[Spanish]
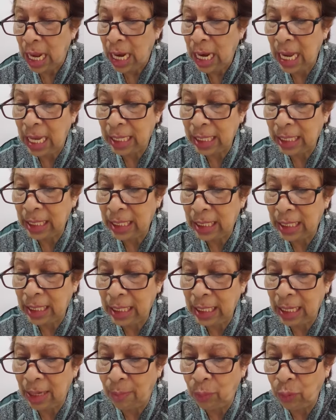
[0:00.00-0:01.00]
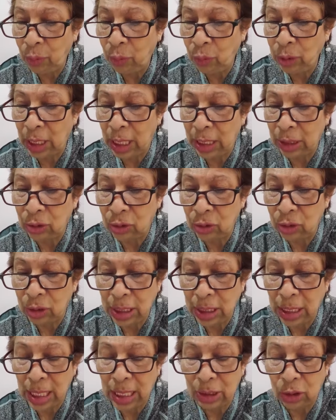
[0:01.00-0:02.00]
la guerra y la hambruna son
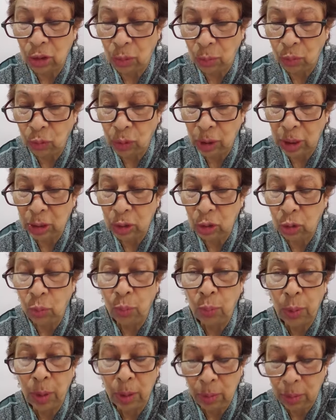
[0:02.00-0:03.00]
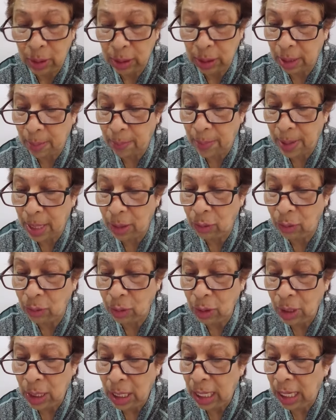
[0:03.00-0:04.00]
señales comunes de un pueblo atrapado
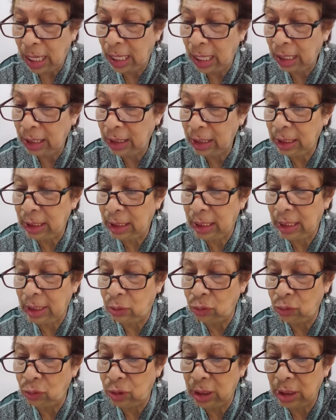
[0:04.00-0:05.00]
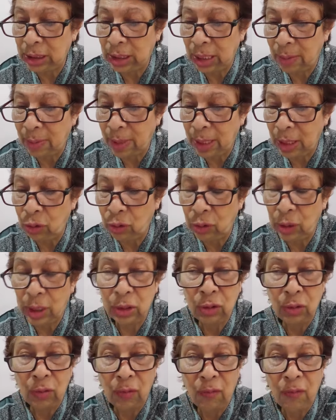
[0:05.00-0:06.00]
en un sistema de
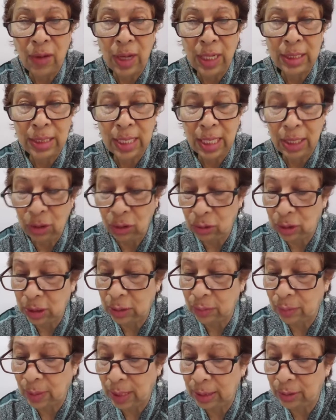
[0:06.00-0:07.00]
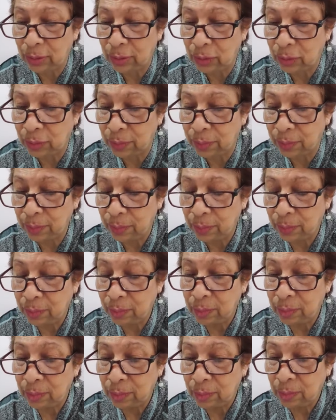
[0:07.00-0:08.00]
adoración falsa a dioses falsos.
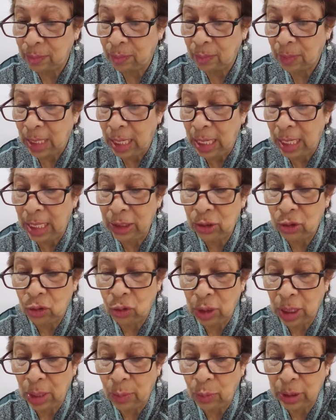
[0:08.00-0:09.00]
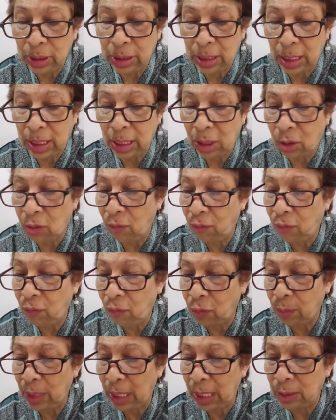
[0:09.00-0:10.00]
La historia muestra que
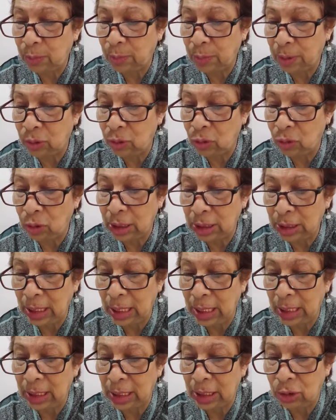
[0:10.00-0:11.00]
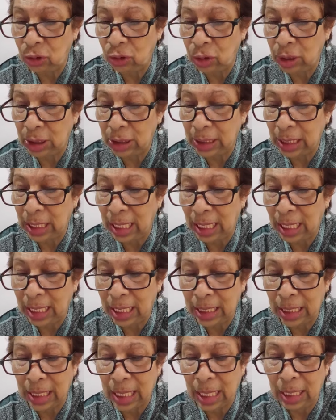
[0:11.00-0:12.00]
conforme las personas y las naciones
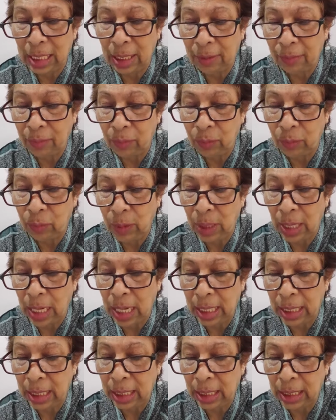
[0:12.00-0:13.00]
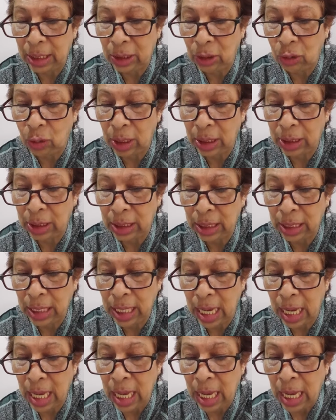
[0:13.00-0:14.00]
erradican la,
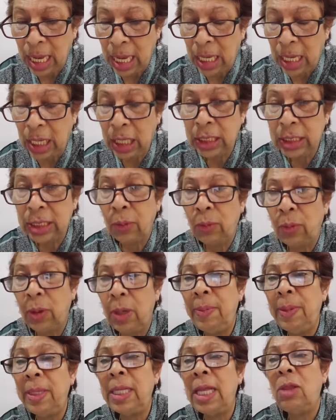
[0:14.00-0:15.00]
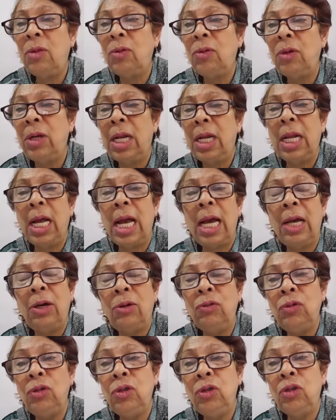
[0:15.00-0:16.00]
idolatría y se vuelven a adorar a
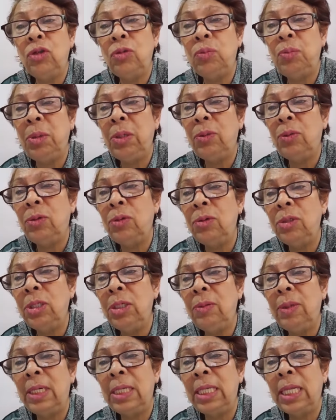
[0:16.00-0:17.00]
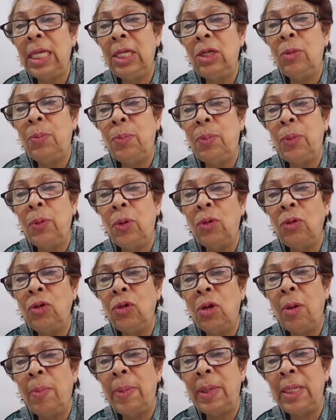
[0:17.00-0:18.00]
un Dios vivo y verdadero,
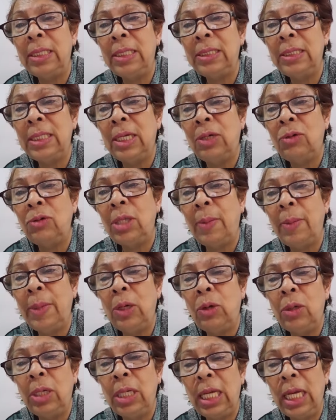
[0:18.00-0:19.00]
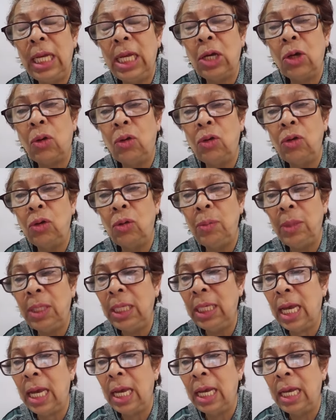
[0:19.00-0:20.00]
pronto aparecerá una mejor
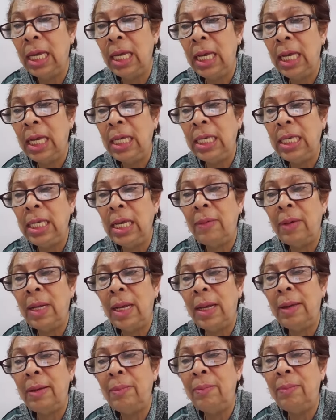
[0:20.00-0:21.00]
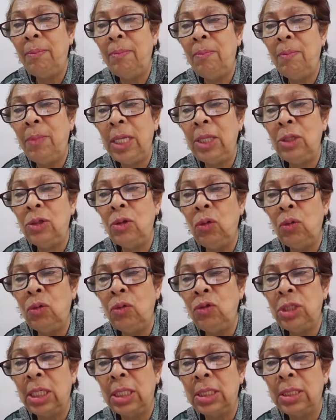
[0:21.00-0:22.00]
economía y habrá menos
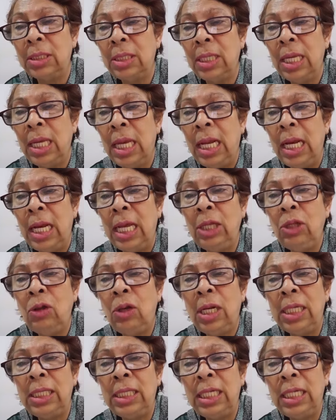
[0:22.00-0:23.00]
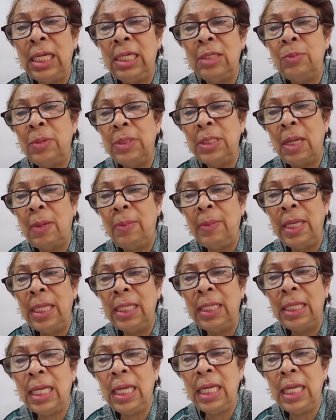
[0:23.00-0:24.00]
luchas. La idolatría es
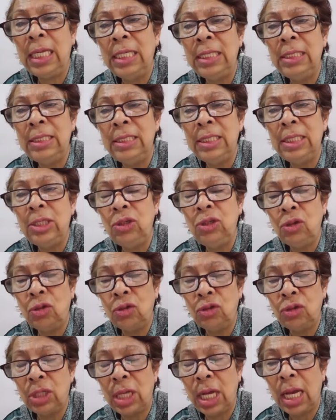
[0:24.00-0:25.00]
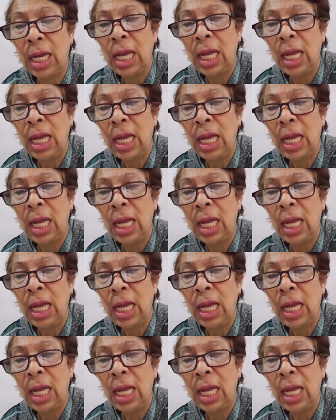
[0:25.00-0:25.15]
especialmente insidiosa